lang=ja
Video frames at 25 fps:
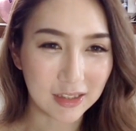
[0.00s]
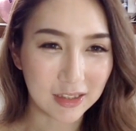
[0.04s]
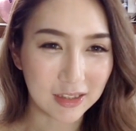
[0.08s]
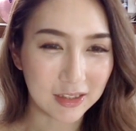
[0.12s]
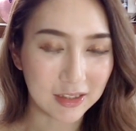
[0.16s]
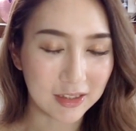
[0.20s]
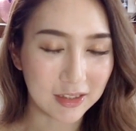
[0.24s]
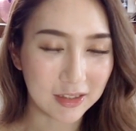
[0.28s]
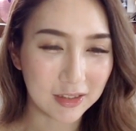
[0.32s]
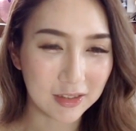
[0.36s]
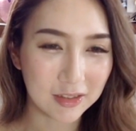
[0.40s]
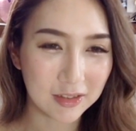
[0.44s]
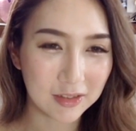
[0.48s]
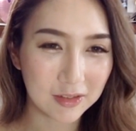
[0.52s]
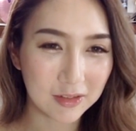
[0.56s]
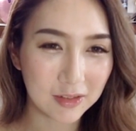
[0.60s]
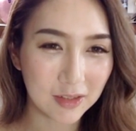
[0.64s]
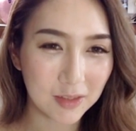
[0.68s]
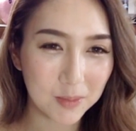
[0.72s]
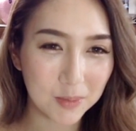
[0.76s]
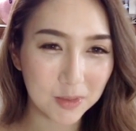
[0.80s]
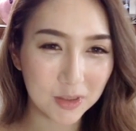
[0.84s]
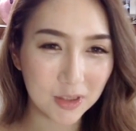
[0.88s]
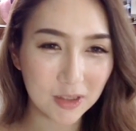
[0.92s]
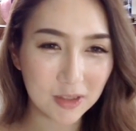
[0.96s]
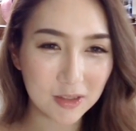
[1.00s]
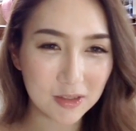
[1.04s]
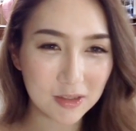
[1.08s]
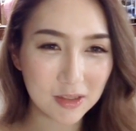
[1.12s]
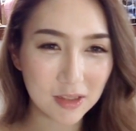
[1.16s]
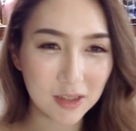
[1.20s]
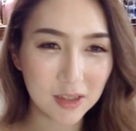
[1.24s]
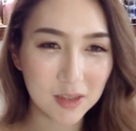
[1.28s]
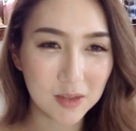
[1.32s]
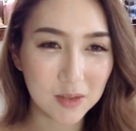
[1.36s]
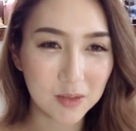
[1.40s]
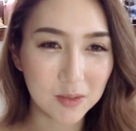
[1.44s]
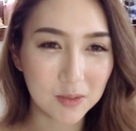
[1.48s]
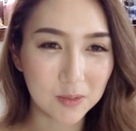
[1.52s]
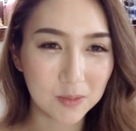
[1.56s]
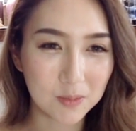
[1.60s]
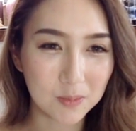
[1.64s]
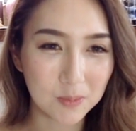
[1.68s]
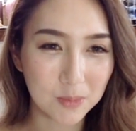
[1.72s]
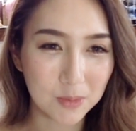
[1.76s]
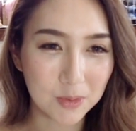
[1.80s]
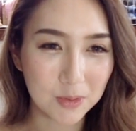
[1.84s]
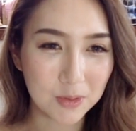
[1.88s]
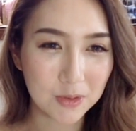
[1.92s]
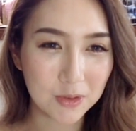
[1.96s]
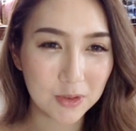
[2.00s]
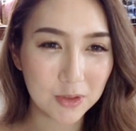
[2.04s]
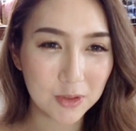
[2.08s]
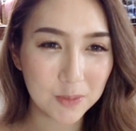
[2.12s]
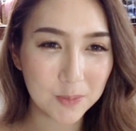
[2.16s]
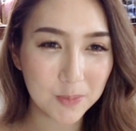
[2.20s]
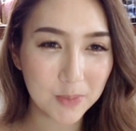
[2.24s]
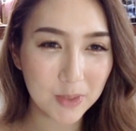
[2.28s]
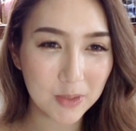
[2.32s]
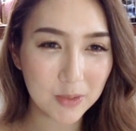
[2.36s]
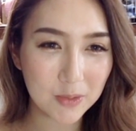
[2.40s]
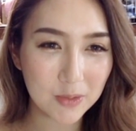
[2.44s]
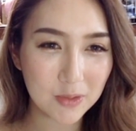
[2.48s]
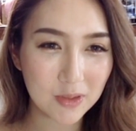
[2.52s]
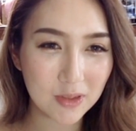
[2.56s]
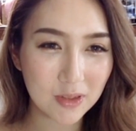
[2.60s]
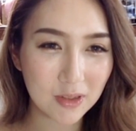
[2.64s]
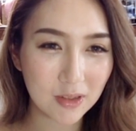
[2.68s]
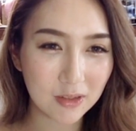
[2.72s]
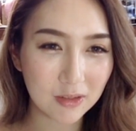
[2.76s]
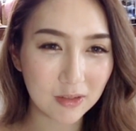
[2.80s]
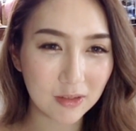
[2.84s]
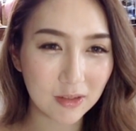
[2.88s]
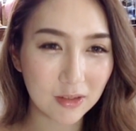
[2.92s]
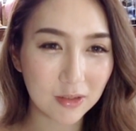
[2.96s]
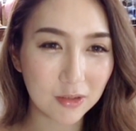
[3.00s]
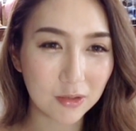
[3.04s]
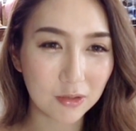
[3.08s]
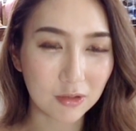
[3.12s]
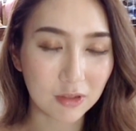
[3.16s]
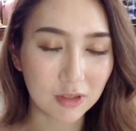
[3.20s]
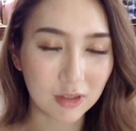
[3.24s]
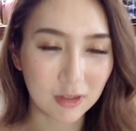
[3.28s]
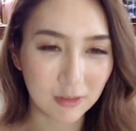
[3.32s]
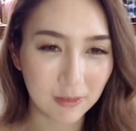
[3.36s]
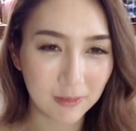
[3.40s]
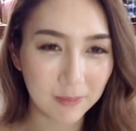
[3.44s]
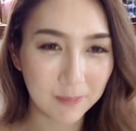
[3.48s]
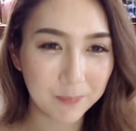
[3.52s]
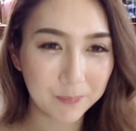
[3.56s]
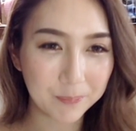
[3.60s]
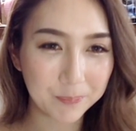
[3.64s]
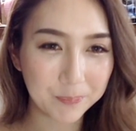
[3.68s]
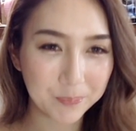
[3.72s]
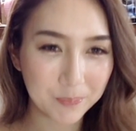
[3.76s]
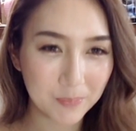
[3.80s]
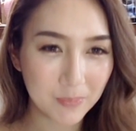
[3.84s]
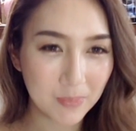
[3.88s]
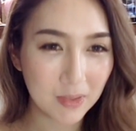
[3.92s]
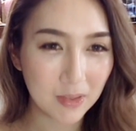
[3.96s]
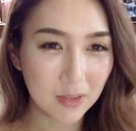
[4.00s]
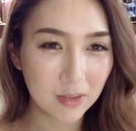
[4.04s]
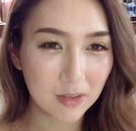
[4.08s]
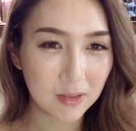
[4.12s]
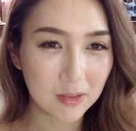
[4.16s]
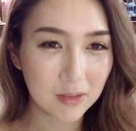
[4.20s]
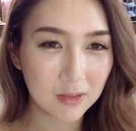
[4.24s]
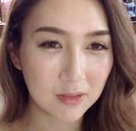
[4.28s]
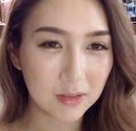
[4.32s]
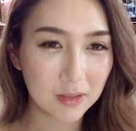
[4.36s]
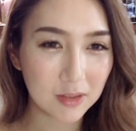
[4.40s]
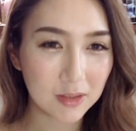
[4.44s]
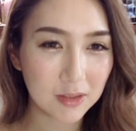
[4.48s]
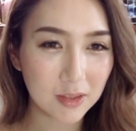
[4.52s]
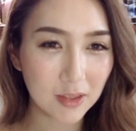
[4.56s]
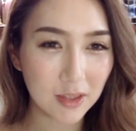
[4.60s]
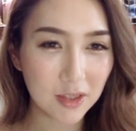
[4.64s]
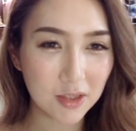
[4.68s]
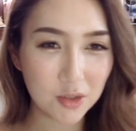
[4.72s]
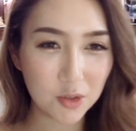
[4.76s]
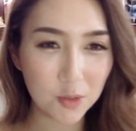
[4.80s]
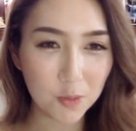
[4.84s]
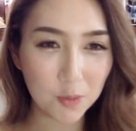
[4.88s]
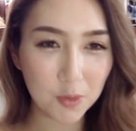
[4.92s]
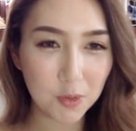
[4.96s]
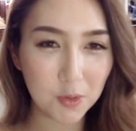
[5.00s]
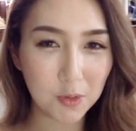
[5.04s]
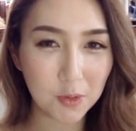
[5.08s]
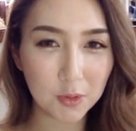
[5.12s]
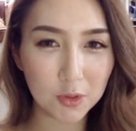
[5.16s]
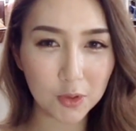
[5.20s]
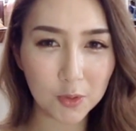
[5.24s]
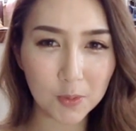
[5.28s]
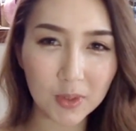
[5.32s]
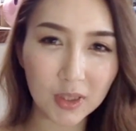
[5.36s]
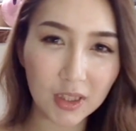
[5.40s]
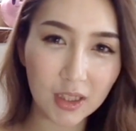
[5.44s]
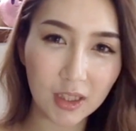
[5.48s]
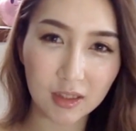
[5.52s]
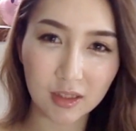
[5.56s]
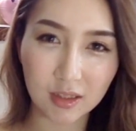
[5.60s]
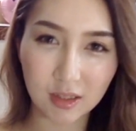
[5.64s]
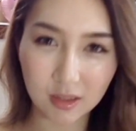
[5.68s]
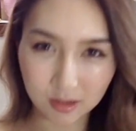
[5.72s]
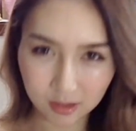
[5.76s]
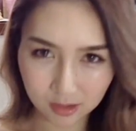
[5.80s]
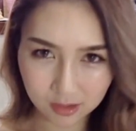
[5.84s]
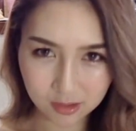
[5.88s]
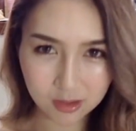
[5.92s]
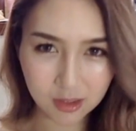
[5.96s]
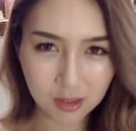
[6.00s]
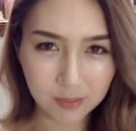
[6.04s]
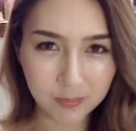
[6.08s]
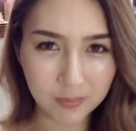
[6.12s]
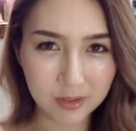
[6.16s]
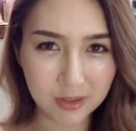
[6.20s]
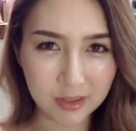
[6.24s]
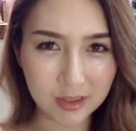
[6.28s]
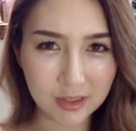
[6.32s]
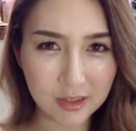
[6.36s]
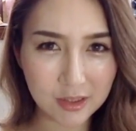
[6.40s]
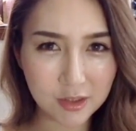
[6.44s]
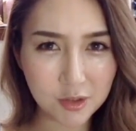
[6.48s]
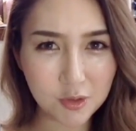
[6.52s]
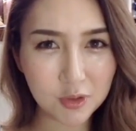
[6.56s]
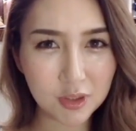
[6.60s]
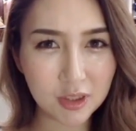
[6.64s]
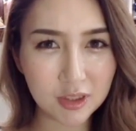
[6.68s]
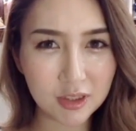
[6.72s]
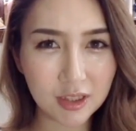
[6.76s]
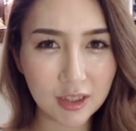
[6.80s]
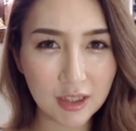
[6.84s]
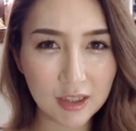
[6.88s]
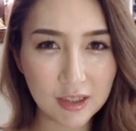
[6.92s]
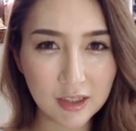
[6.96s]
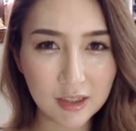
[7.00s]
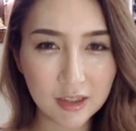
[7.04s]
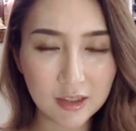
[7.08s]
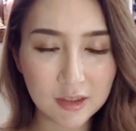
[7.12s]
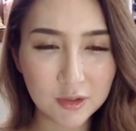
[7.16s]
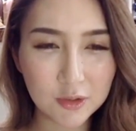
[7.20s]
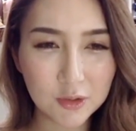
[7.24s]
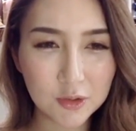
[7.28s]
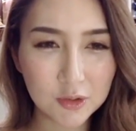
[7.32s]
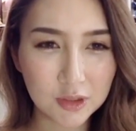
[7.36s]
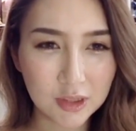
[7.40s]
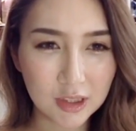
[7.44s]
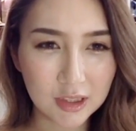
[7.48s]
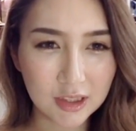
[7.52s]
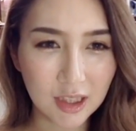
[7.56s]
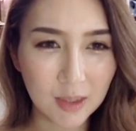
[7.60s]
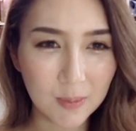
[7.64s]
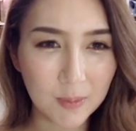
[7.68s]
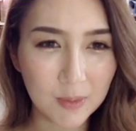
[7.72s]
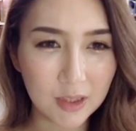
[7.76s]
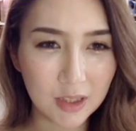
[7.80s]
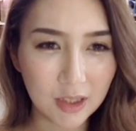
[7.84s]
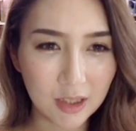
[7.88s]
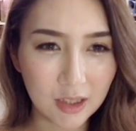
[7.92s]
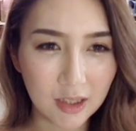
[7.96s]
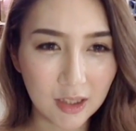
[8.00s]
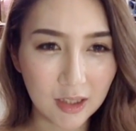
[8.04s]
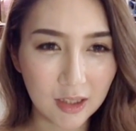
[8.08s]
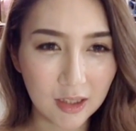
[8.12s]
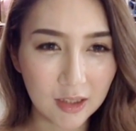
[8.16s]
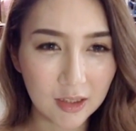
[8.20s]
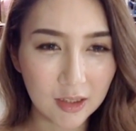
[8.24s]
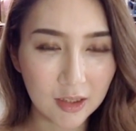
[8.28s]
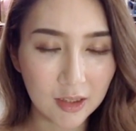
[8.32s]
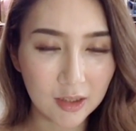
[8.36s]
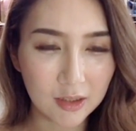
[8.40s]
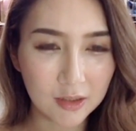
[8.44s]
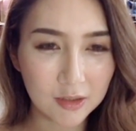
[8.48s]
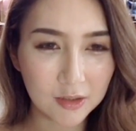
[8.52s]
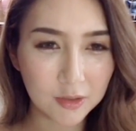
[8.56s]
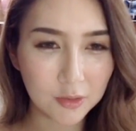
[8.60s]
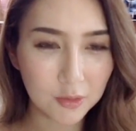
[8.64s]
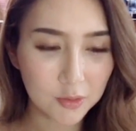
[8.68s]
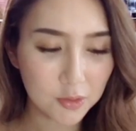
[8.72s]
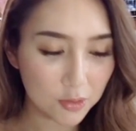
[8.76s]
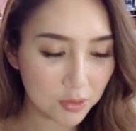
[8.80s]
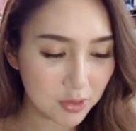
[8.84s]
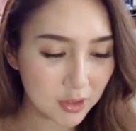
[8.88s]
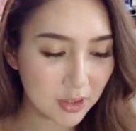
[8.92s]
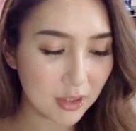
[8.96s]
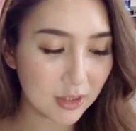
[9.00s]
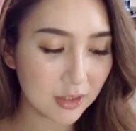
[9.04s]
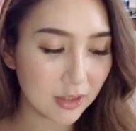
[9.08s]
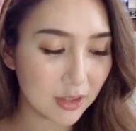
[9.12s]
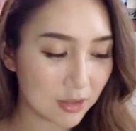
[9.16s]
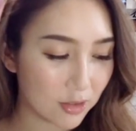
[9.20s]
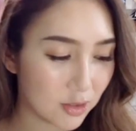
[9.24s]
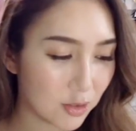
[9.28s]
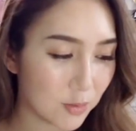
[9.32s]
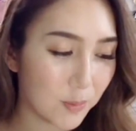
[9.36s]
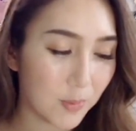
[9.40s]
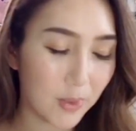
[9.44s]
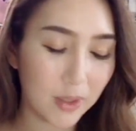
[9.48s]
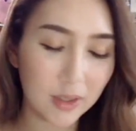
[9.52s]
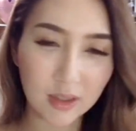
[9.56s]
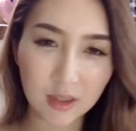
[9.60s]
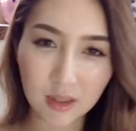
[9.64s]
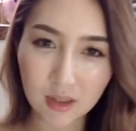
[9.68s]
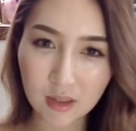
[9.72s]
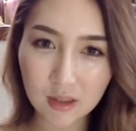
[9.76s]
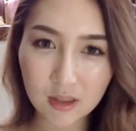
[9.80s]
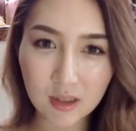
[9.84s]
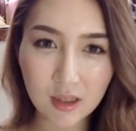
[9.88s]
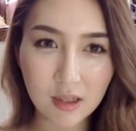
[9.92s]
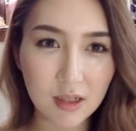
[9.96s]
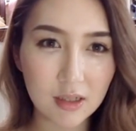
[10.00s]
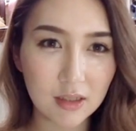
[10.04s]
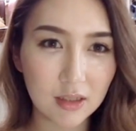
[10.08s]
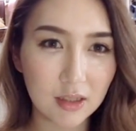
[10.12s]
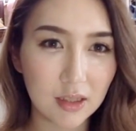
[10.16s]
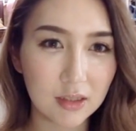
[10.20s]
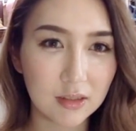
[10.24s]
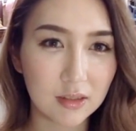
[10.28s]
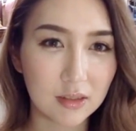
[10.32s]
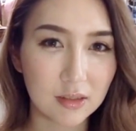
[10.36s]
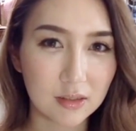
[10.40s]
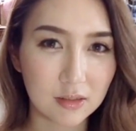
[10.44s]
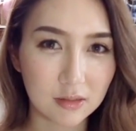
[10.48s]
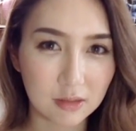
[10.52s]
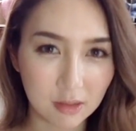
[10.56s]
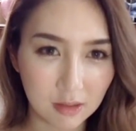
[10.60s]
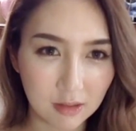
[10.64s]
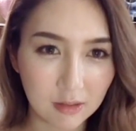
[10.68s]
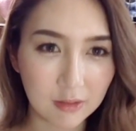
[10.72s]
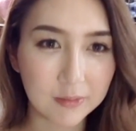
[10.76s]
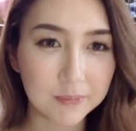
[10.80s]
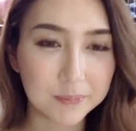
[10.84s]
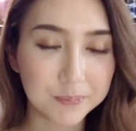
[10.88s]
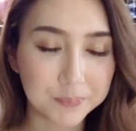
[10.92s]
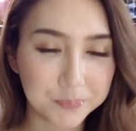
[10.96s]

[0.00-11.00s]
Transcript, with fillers: い、多分ターさんも数ペンを使ってるのかな。私最初こう指でやったんですが、やっぱり緊張で手汗がすごくてダメで、途中からね数ペンに変えたんですが、